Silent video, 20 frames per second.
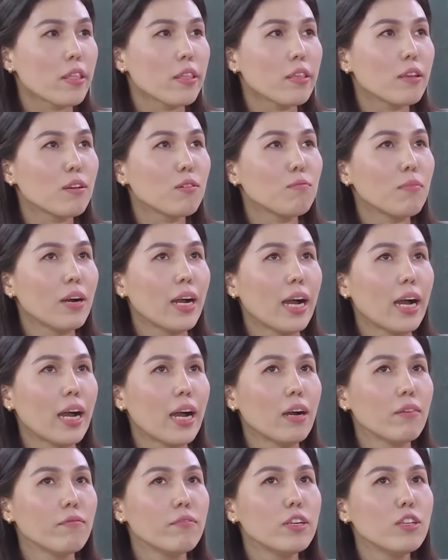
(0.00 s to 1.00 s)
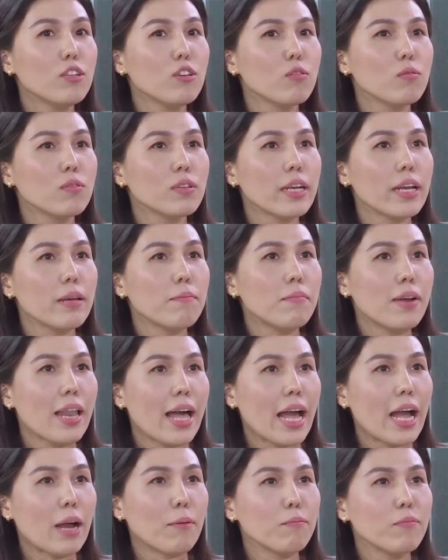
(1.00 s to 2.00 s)
Nhưng mà ví dụ như em
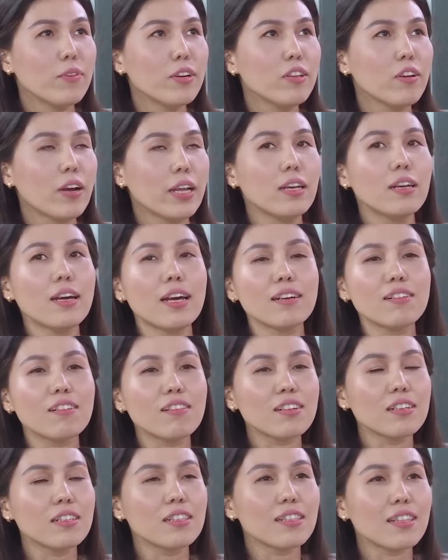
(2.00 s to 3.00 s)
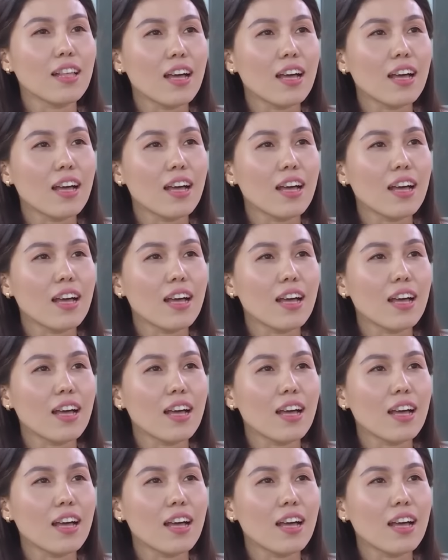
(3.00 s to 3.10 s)
làm, ví dụ ảnh ảnh có kinh